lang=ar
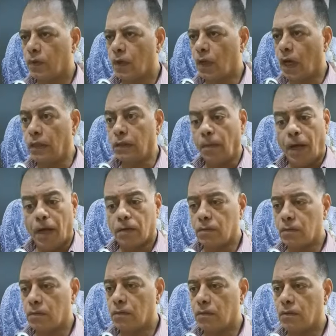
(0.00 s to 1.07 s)
اه طبعا
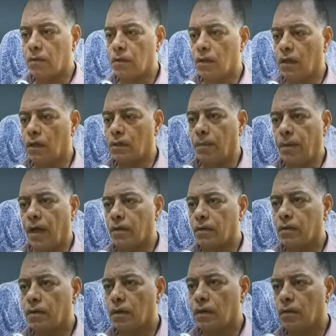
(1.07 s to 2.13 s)
اه طبعا
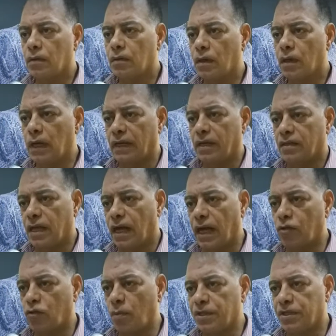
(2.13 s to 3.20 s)
لجنه
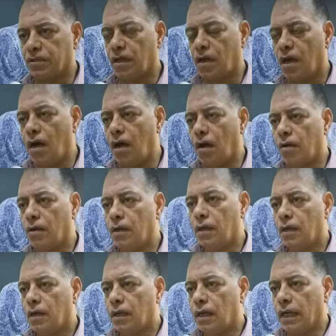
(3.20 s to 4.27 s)
التحقيقات وما تترقاه
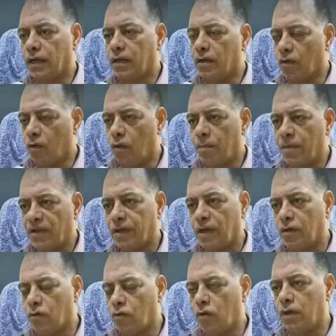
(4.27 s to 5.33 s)
لكن هو
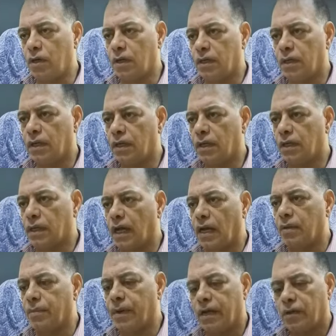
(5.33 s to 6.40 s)
مثل لكل
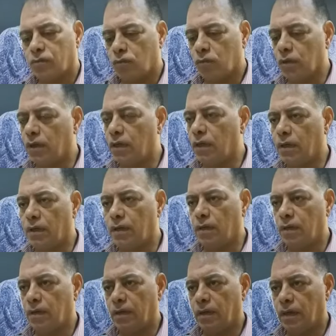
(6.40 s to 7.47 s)
التعليمات
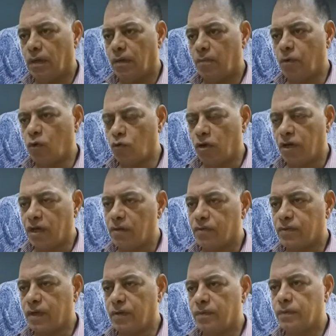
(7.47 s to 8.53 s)
والموضوع
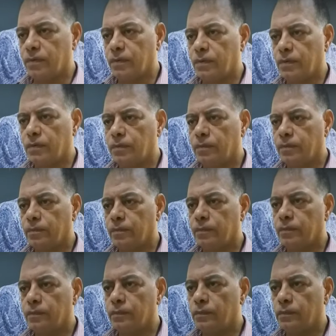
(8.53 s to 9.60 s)
خلص يعني طيب بالنسبه بقى
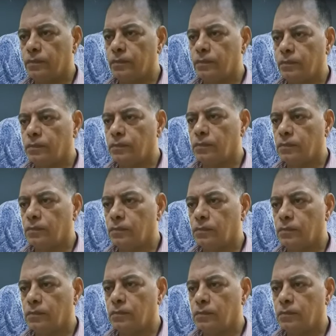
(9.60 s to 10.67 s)
لواقعه
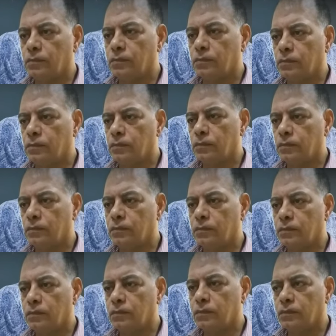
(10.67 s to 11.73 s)
السرقه اللي اتعرضت
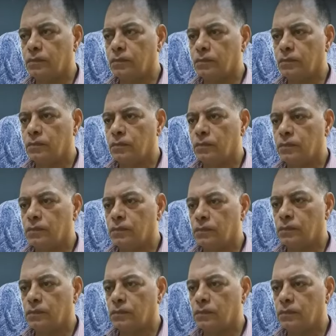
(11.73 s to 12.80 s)
لها النقابه
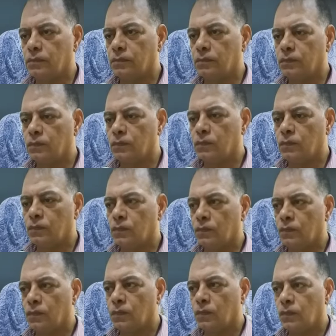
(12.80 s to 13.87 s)
ايه الجديد
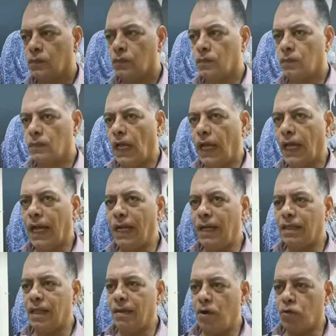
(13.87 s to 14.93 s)
فيها؟ لا
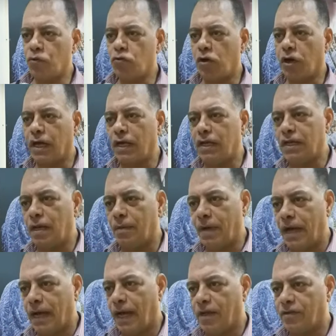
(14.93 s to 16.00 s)
خلي ده موضوع خلينا
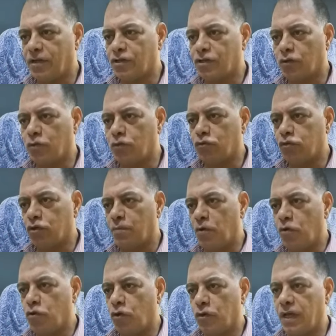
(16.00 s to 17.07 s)
مع حسن شاكوش وده
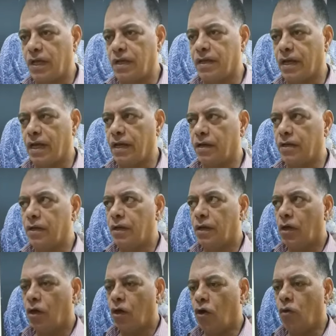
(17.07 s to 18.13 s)
موضوع تاني يعني
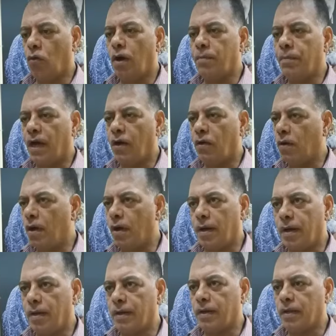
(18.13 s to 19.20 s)
هو هو
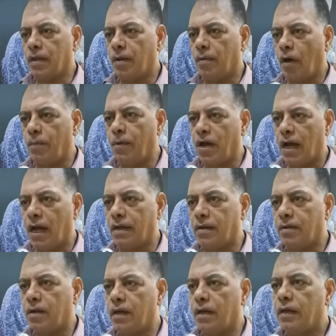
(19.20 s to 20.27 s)
عباره
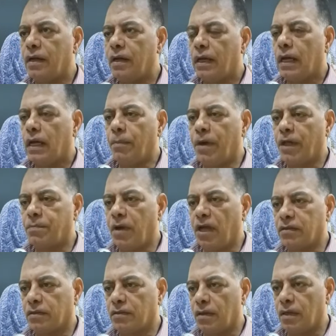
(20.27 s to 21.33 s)
عن
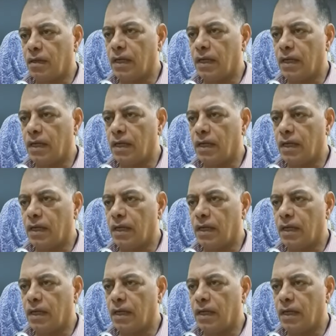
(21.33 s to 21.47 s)
مضبطه